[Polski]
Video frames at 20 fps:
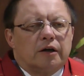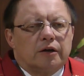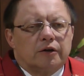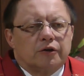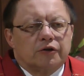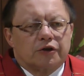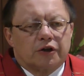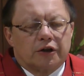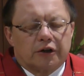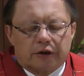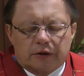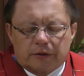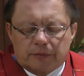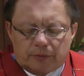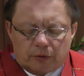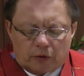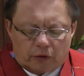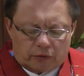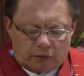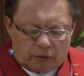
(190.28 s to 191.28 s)
że
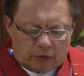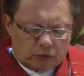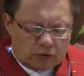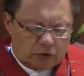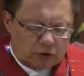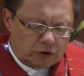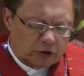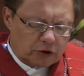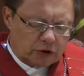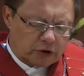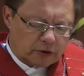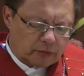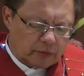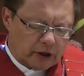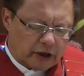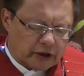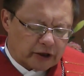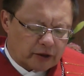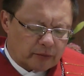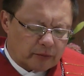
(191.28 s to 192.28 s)
posłał do nich
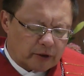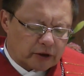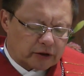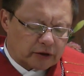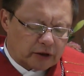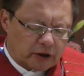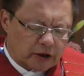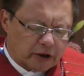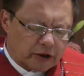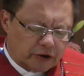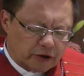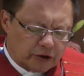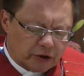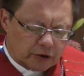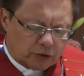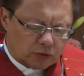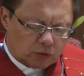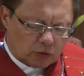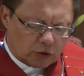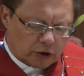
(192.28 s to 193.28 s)
Marię Magdalenę,
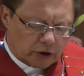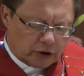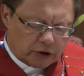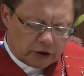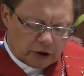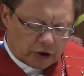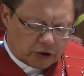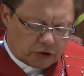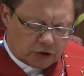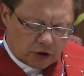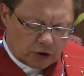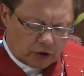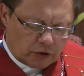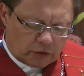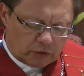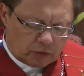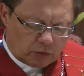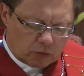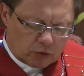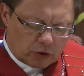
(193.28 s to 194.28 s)
której nie chcieli
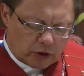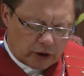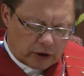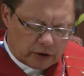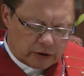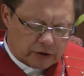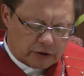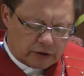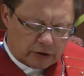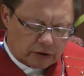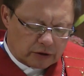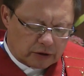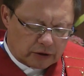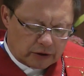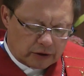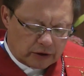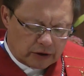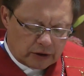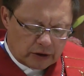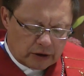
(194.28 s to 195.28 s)
słuchać.
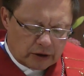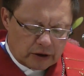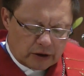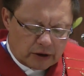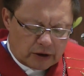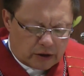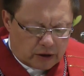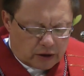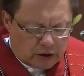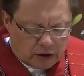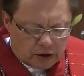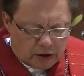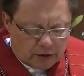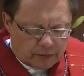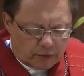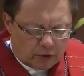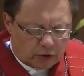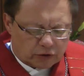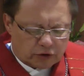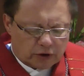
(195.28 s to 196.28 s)

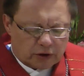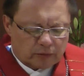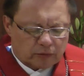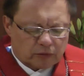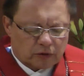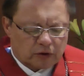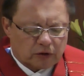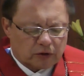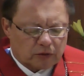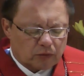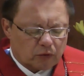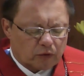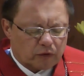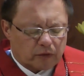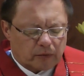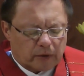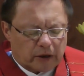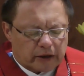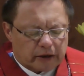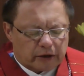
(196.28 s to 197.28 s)
Potem, e,
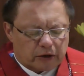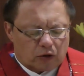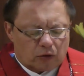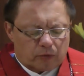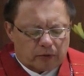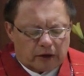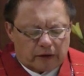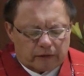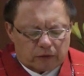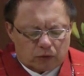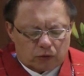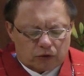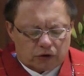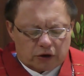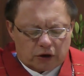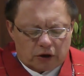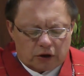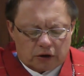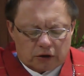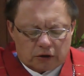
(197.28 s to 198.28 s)
mówi Marek, objawił
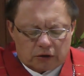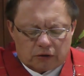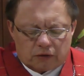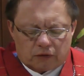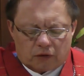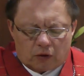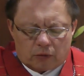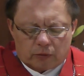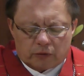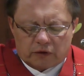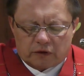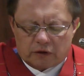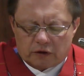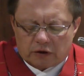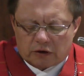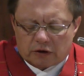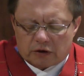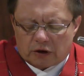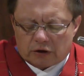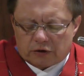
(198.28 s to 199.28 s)
się dwom z
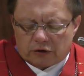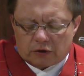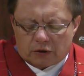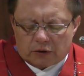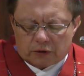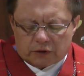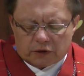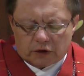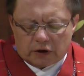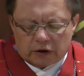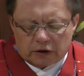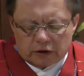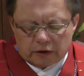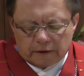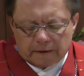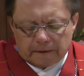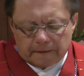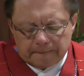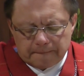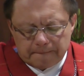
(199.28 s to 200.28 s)
nich na drodze,
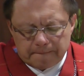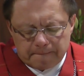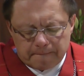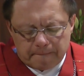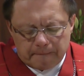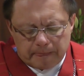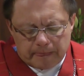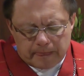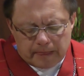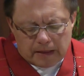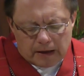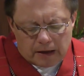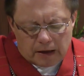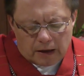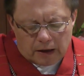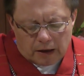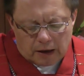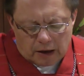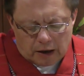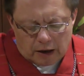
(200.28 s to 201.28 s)

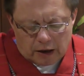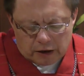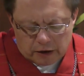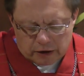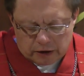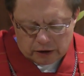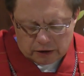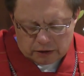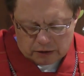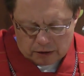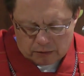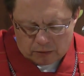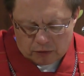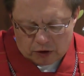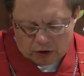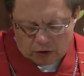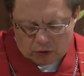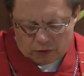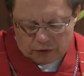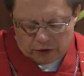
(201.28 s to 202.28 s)
ale i tym
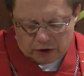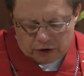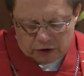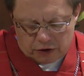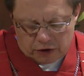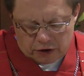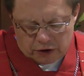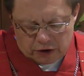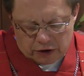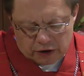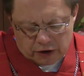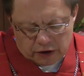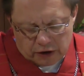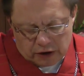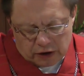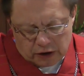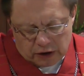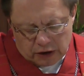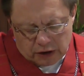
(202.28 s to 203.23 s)
nie uwierzyli.